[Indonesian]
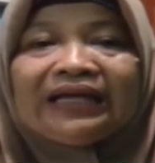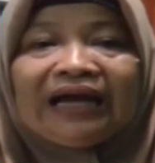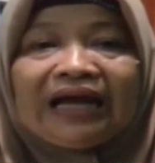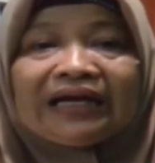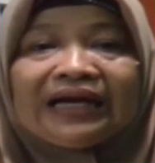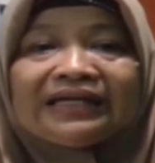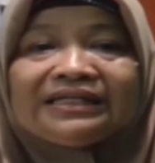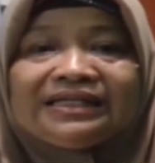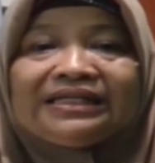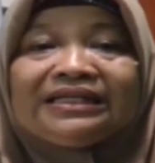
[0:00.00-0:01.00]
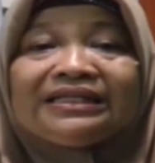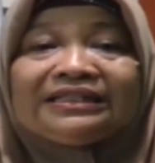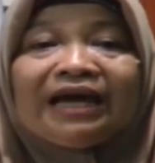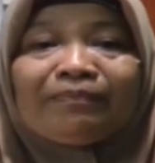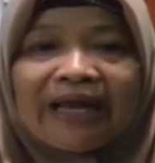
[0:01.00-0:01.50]
yang akan
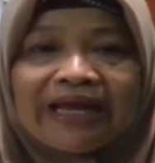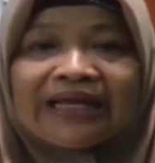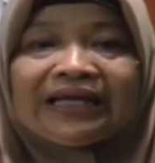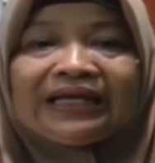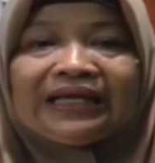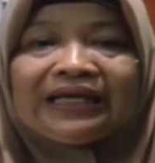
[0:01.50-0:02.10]
dicapai.